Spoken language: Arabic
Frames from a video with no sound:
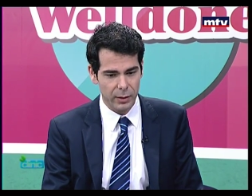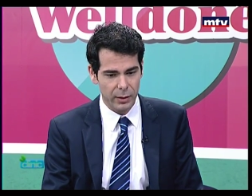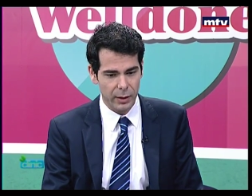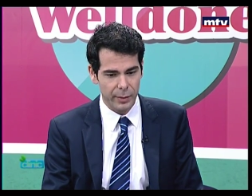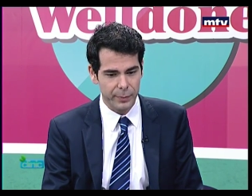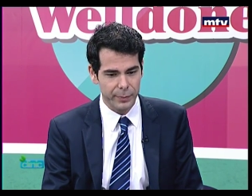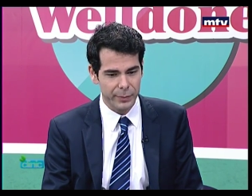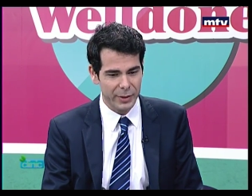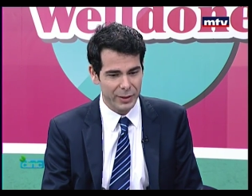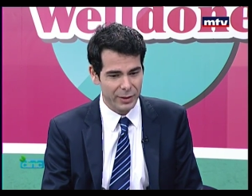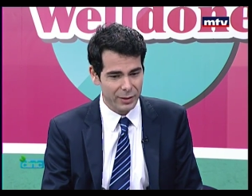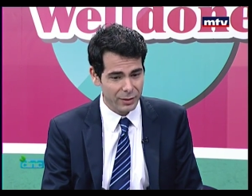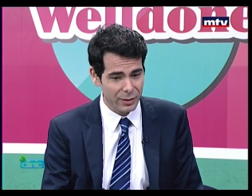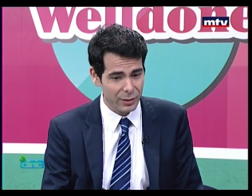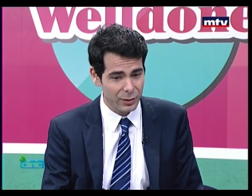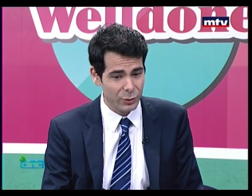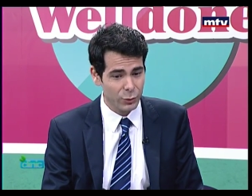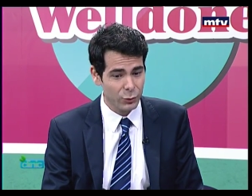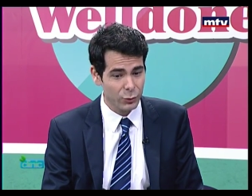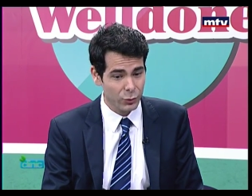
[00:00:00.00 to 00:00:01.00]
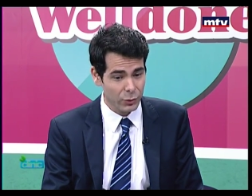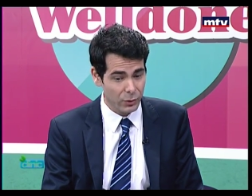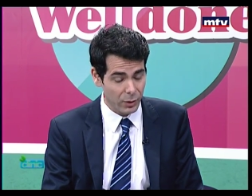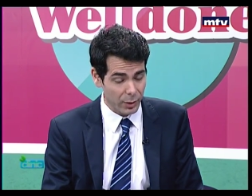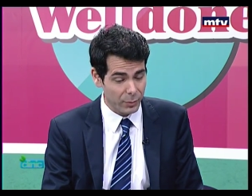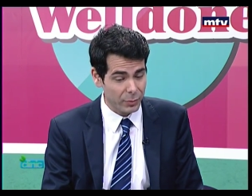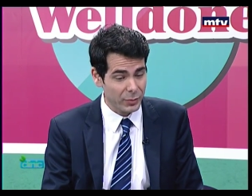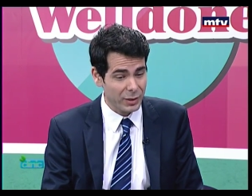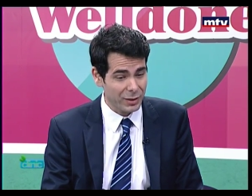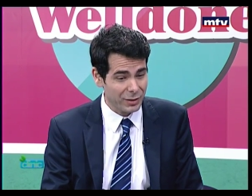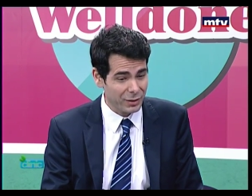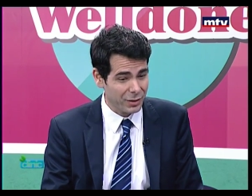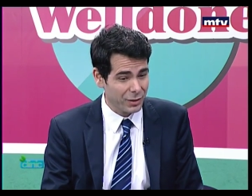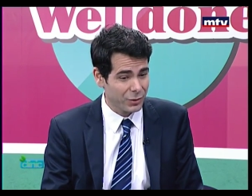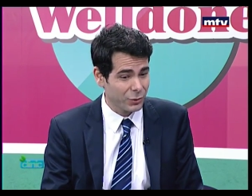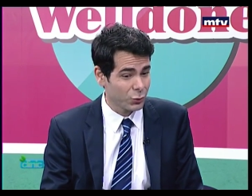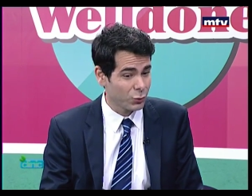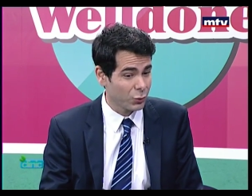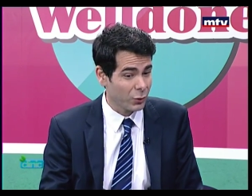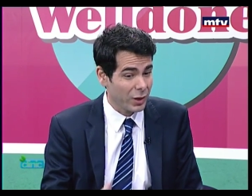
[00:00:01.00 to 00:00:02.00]
عم تكثر عم
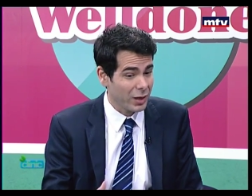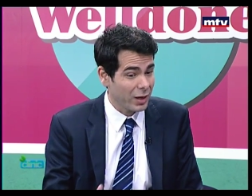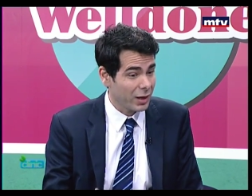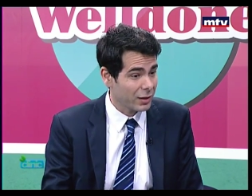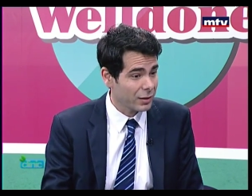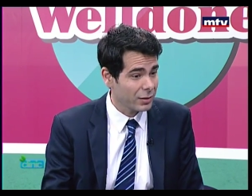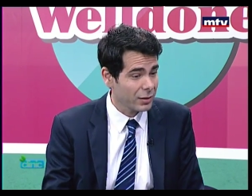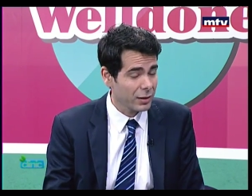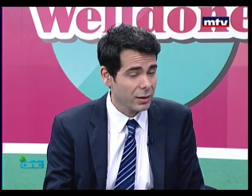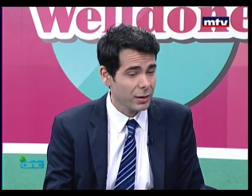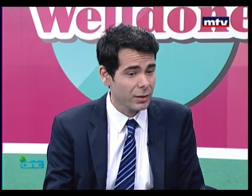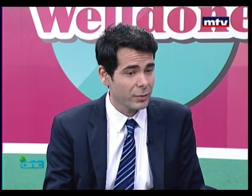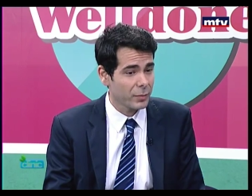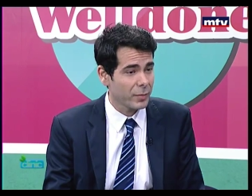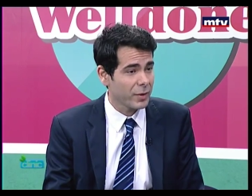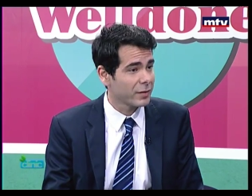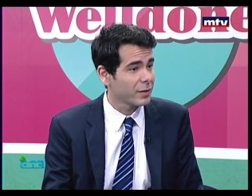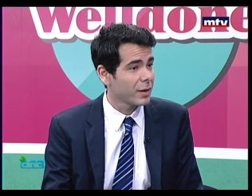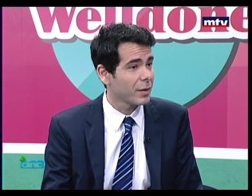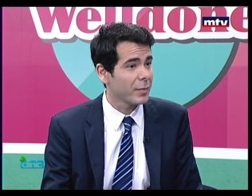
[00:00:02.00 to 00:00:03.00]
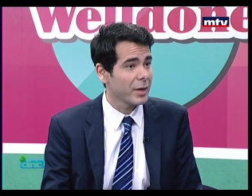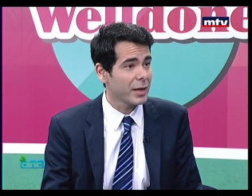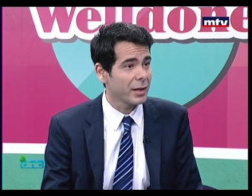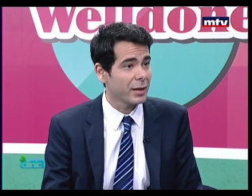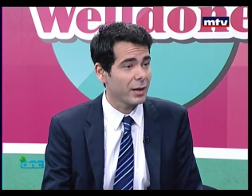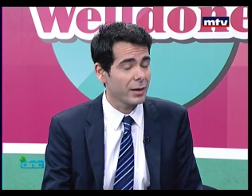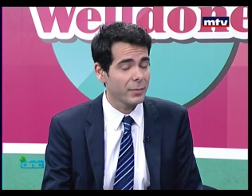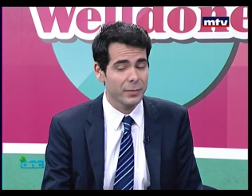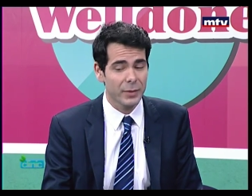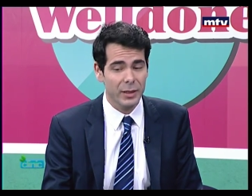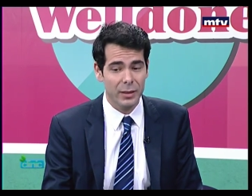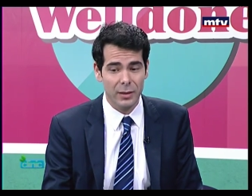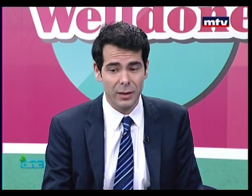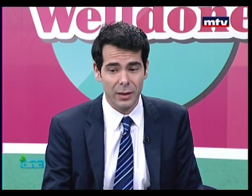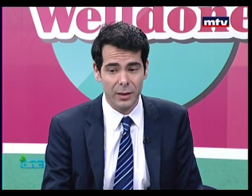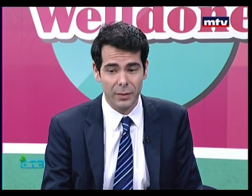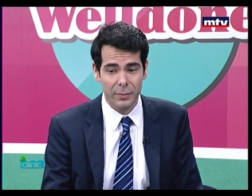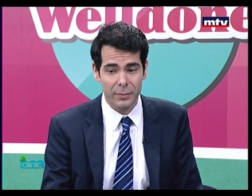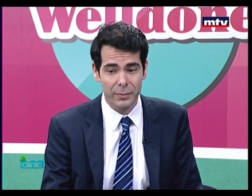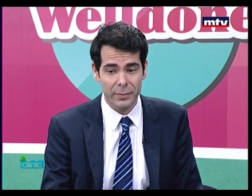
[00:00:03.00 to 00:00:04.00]
تكثر شوي اكثر بس كمان عم
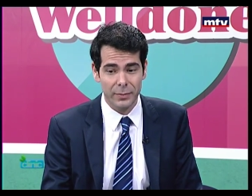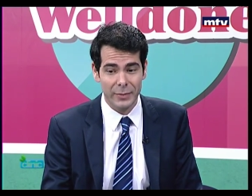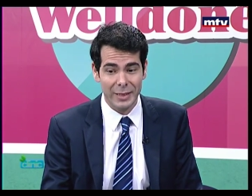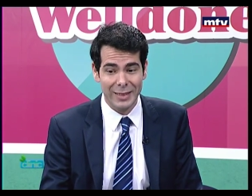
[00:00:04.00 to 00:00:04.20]
عم